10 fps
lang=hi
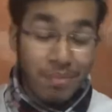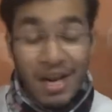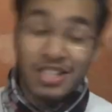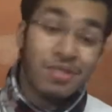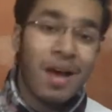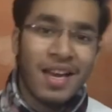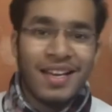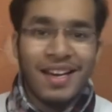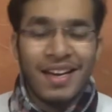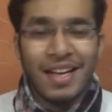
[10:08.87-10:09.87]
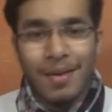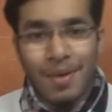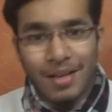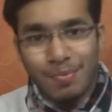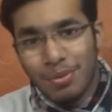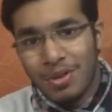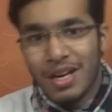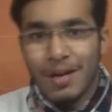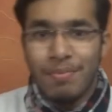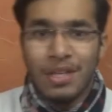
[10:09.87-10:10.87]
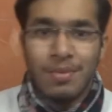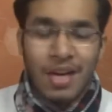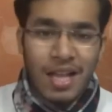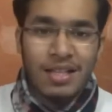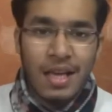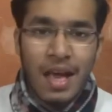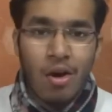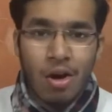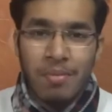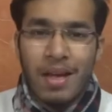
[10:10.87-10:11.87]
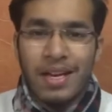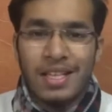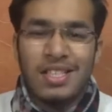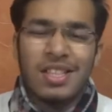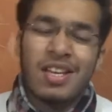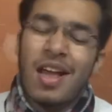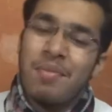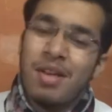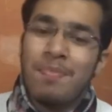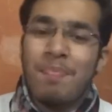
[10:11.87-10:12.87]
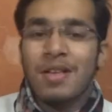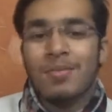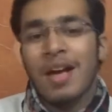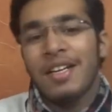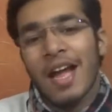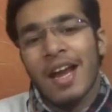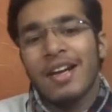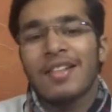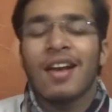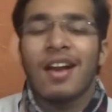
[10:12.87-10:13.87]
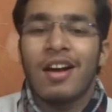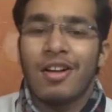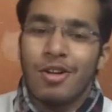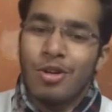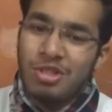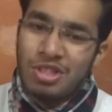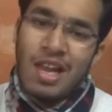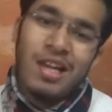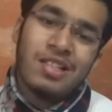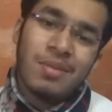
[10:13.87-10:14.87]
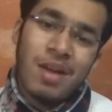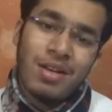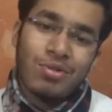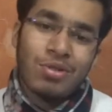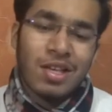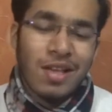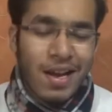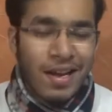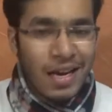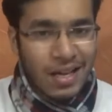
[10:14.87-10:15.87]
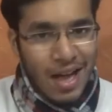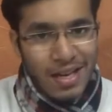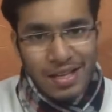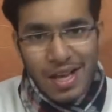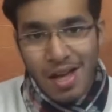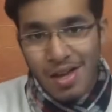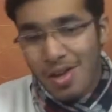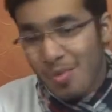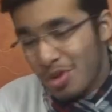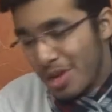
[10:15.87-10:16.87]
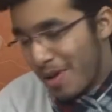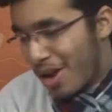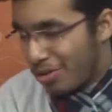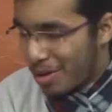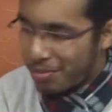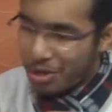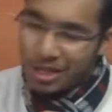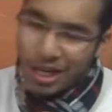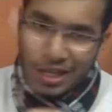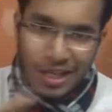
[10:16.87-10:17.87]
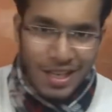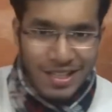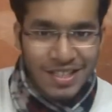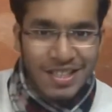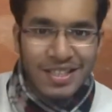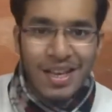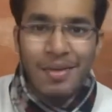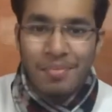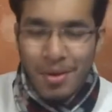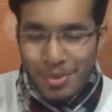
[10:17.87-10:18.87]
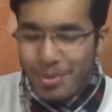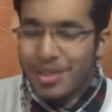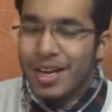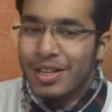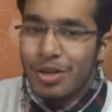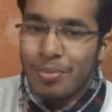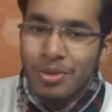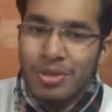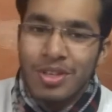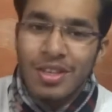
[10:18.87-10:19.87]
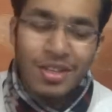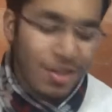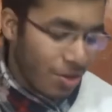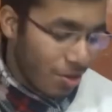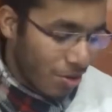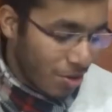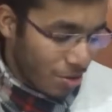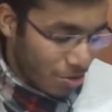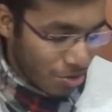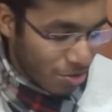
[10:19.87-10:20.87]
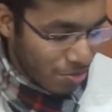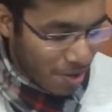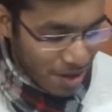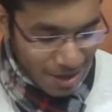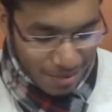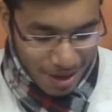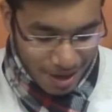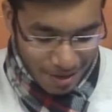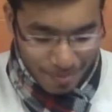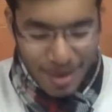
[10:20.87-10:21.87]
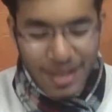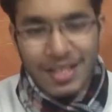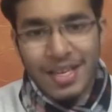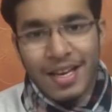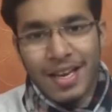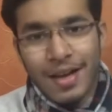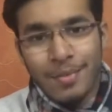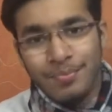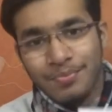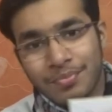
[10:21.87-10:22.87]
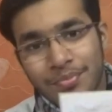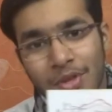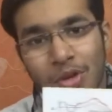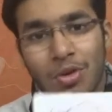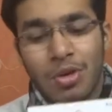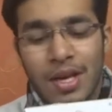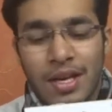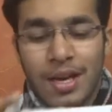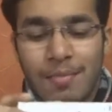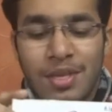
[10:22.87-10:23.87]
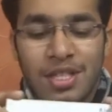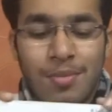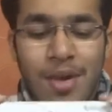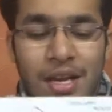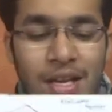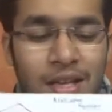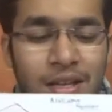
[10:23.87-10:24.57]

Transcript: मगजमारी करने के बाद पूरा कंप्लीट बना दिया है और मैंने जितना मेरे पास भाई टैलेंट था ना उस टैलेंट से मैंने उसको सजाने का ट्राई किया है मुझे मालूम है बहुत घटिया सा सजा है भाभी मैं दिखाता हूँ आपको और तो मैंने ये बनाया मैंने किया क्या है देखो एक लंबी सी मैंने